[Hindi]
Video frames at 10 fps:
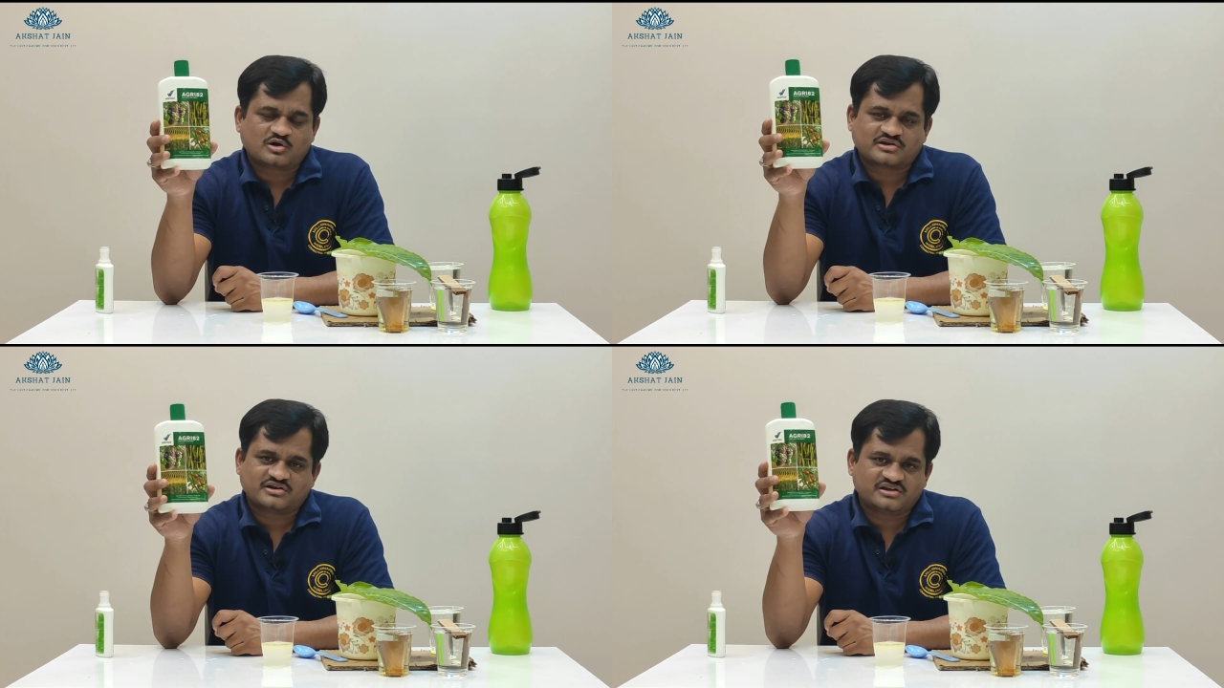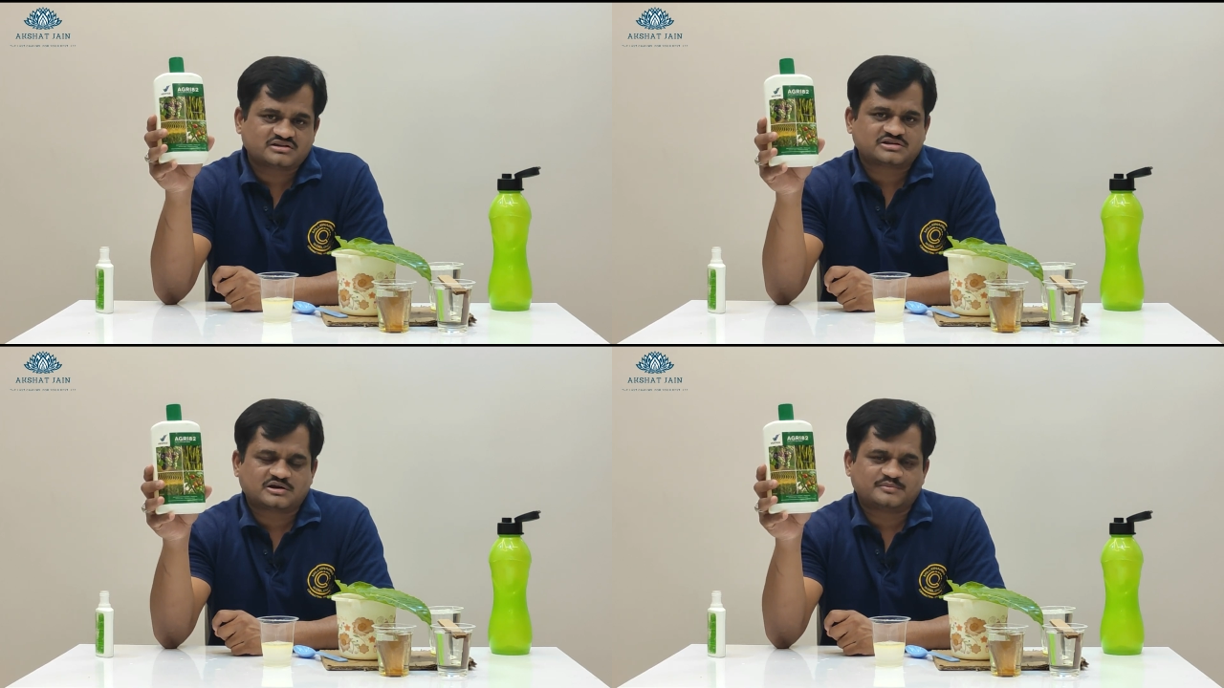
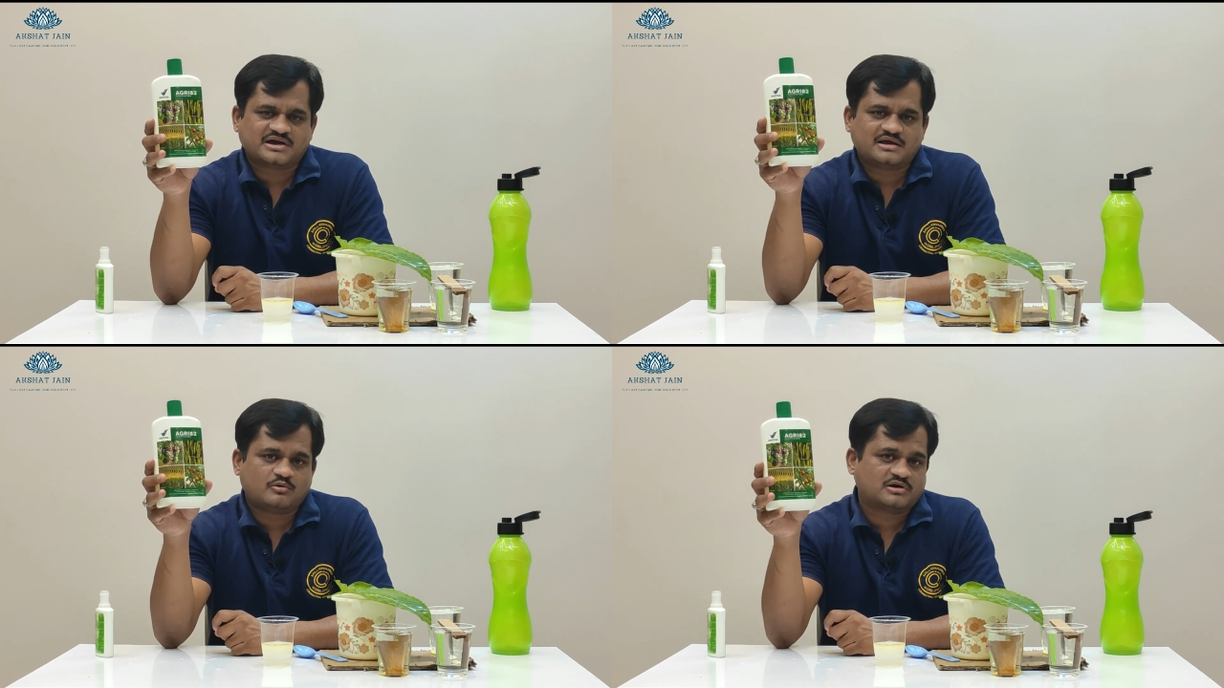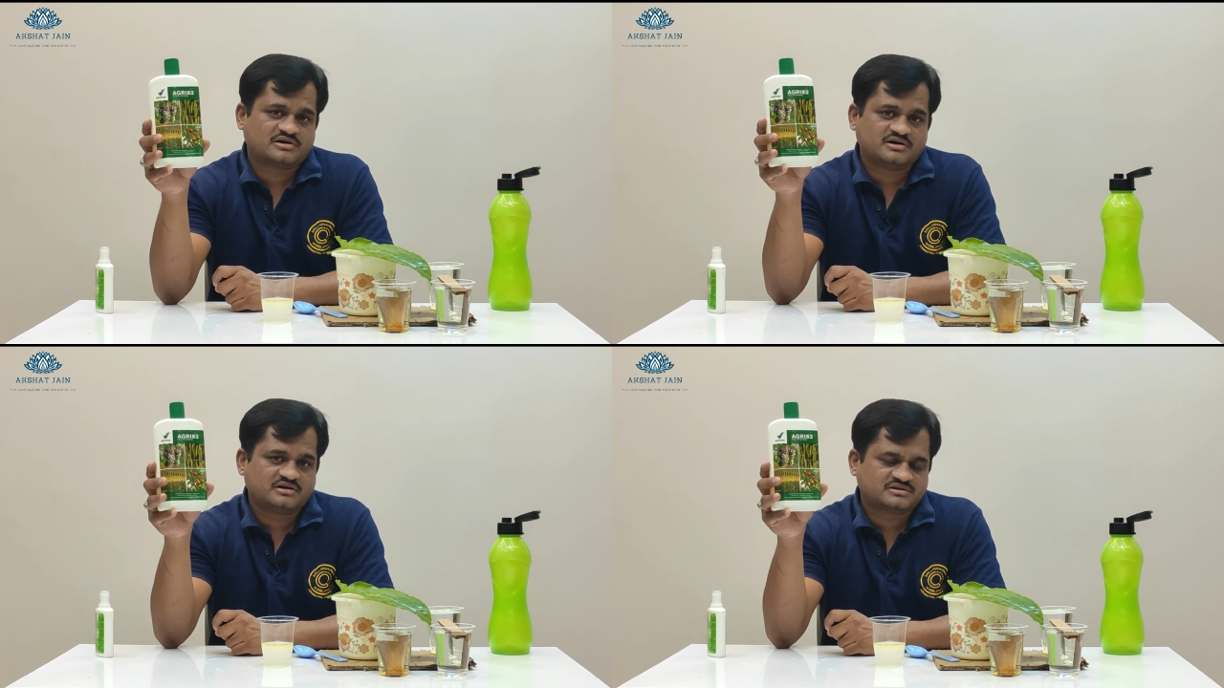ऑर्गेनिक तरफ जाए
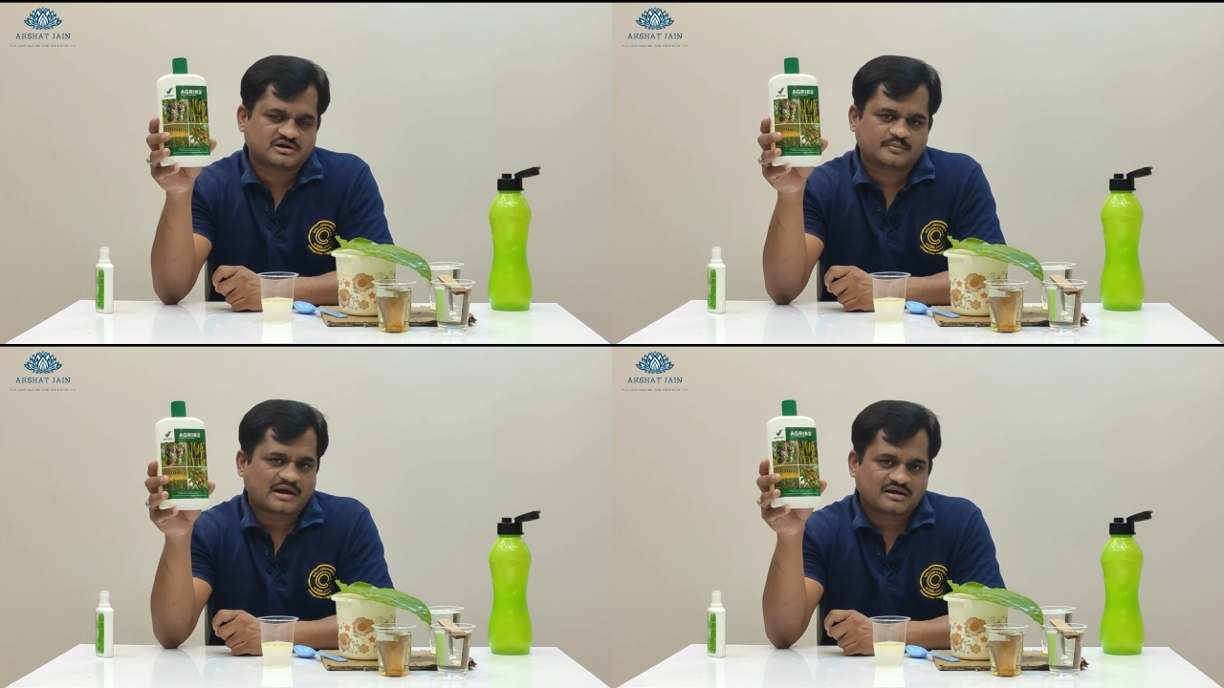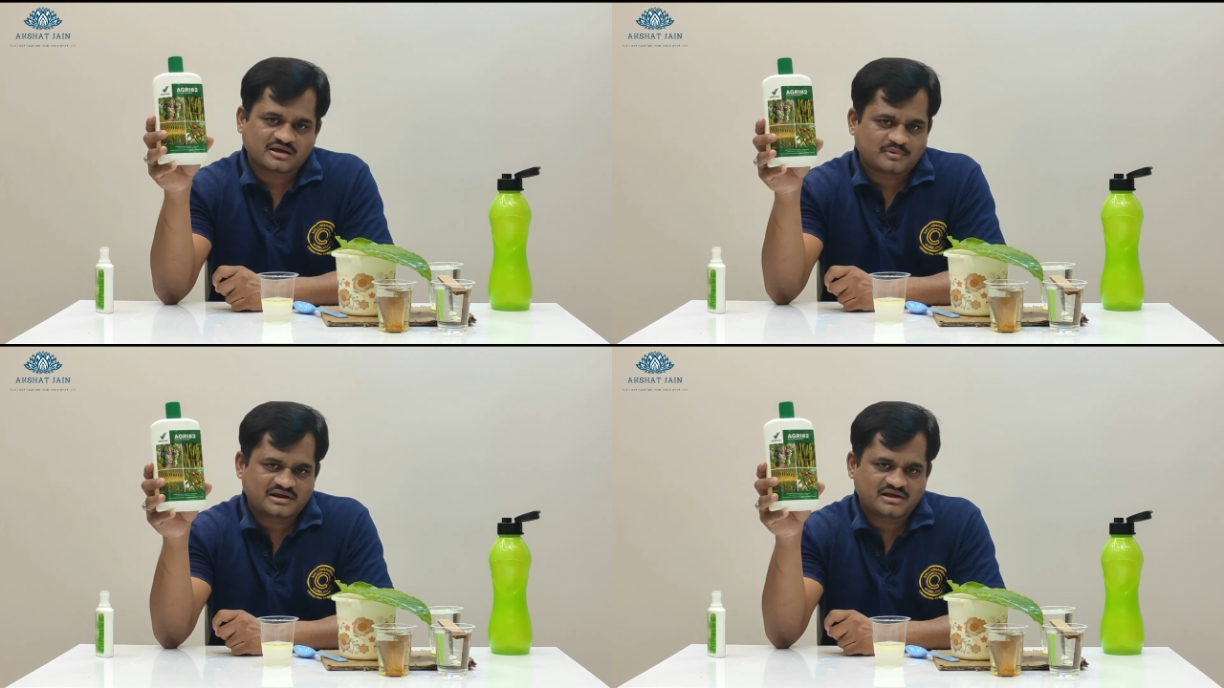ऑर्गेनिक तरफ
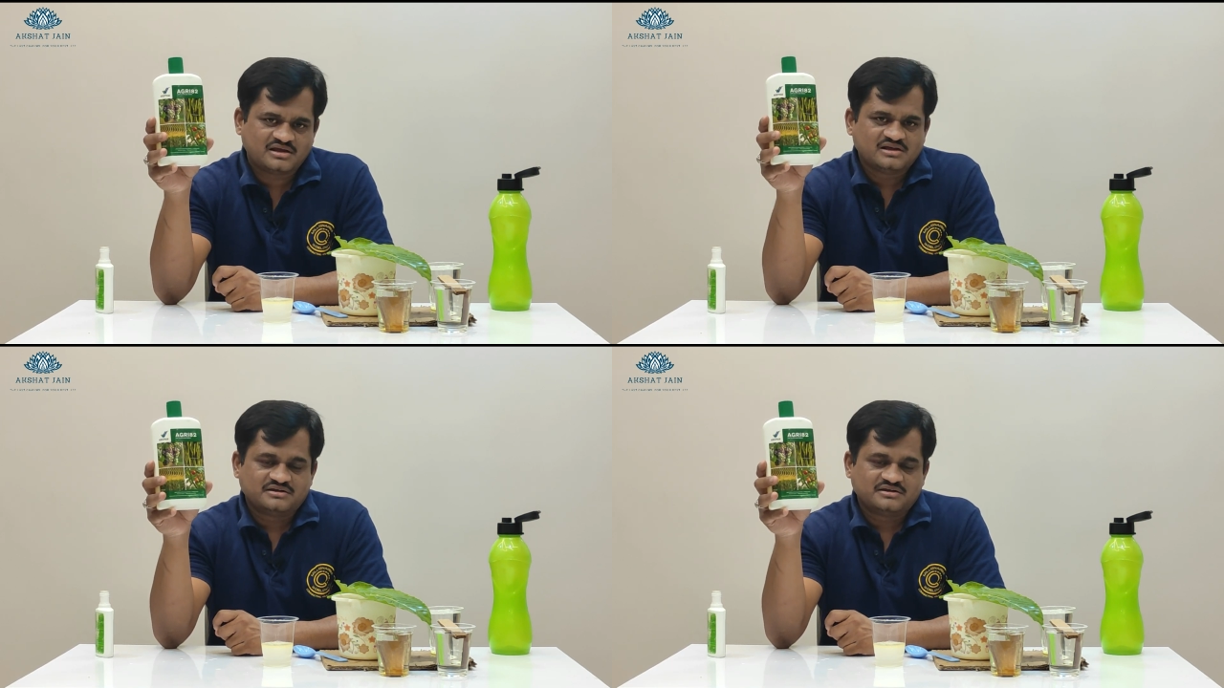आगे बढ़े